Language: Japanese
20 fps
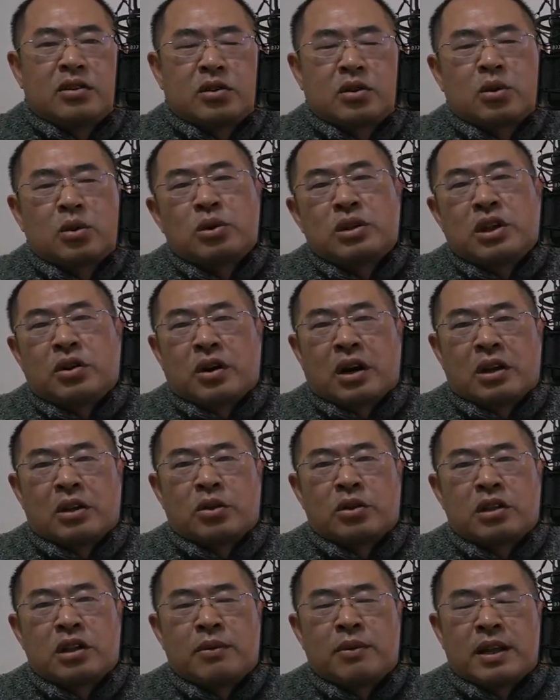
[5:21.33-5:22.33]
突っ込んでる
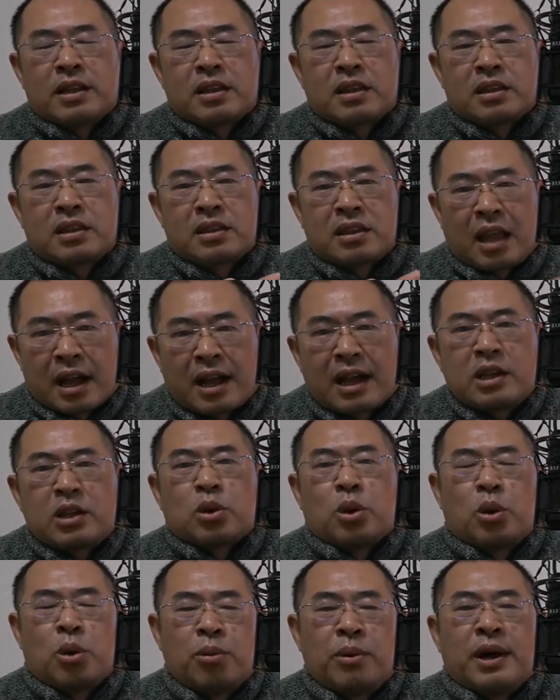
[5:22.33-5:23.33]
可能性は高
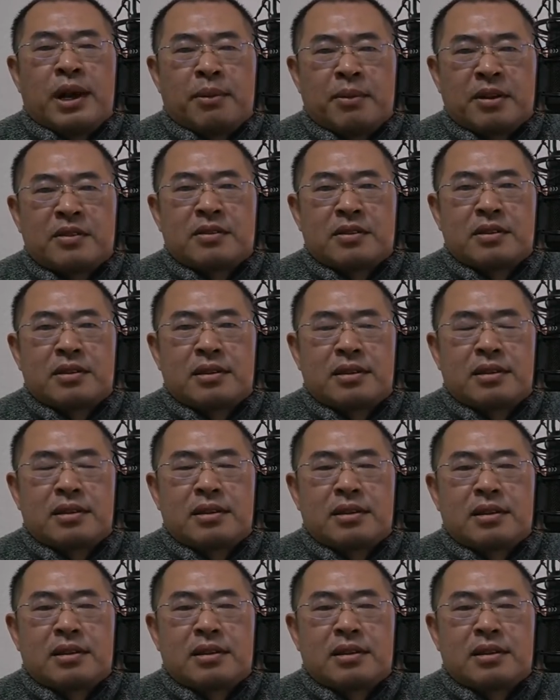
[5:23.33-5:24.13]
いと思われます。